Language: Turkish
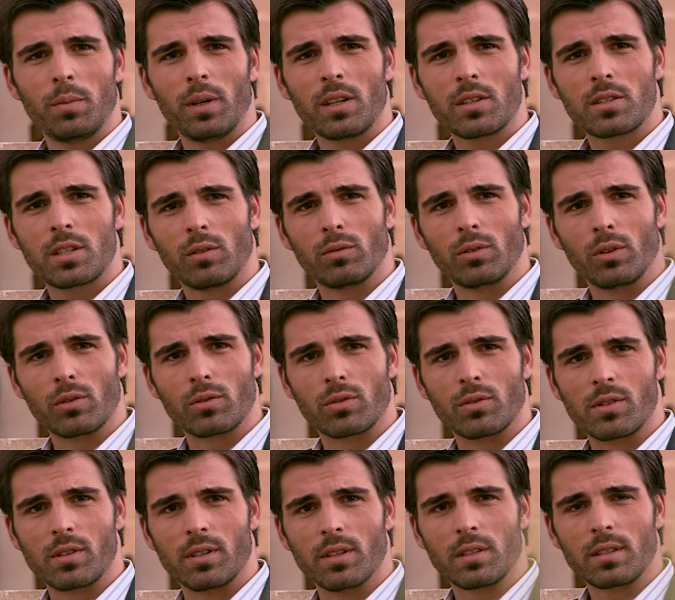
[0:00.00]
Kimi bana
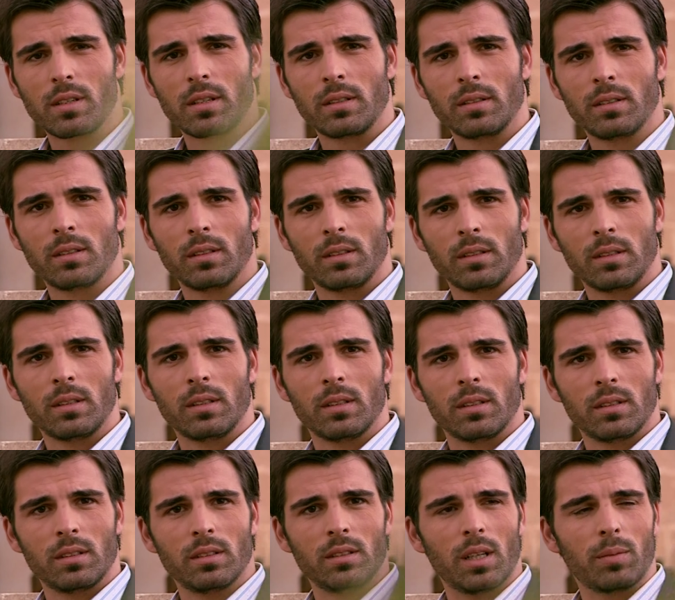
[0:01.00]
savunuyorsunuz siz?
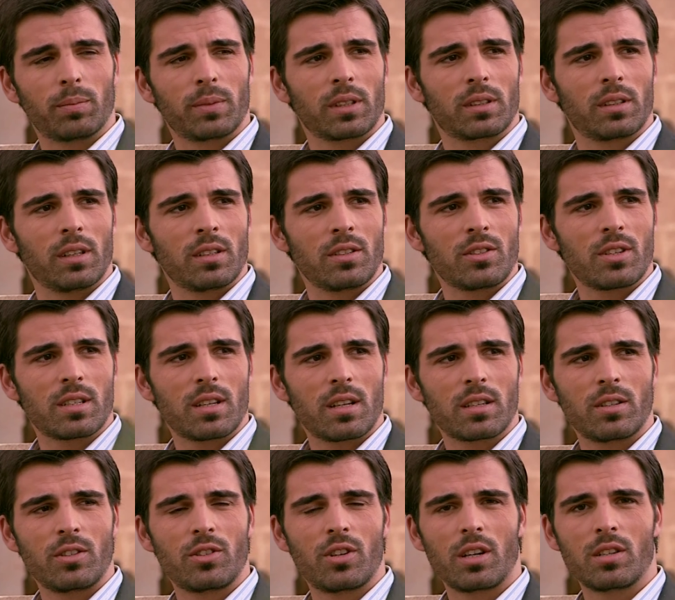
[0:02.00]
Yaptıklarının
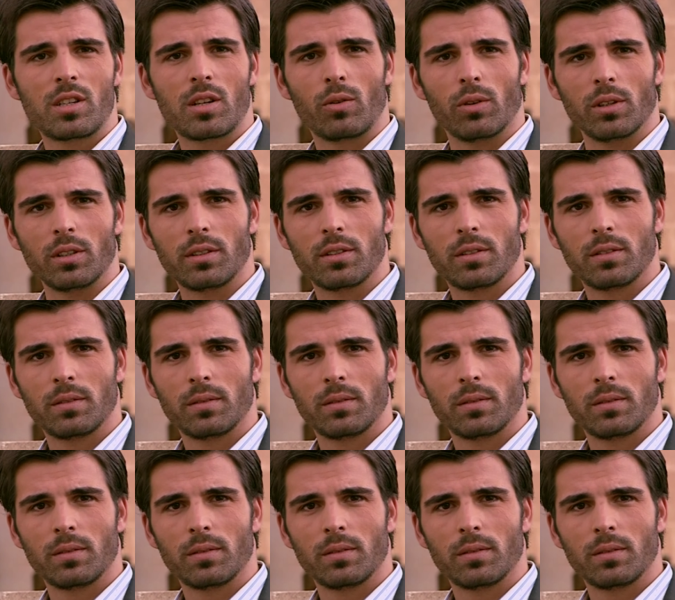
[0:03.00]
cezasını çekecek o